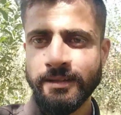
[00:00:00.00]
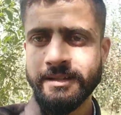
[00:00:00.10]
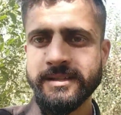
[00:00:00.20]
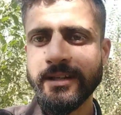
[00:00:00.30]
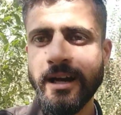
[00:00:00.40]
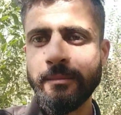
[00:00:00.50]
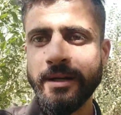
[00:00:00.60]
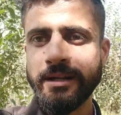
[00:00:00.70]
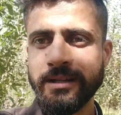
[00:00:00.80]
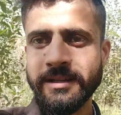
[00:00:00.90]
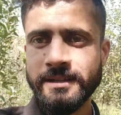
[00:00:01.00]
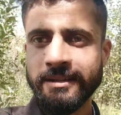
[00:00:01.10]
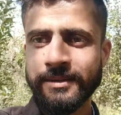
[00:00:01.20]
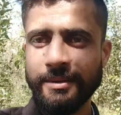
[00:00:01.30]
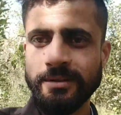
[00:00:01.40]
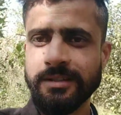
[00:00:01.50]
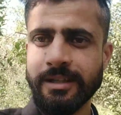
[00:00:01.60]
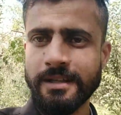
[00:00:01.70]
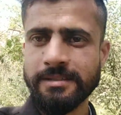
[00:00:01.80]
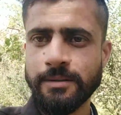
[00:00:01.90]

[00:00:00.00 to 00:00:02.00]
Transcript: किसी काम का नहीं है तो इसी तरह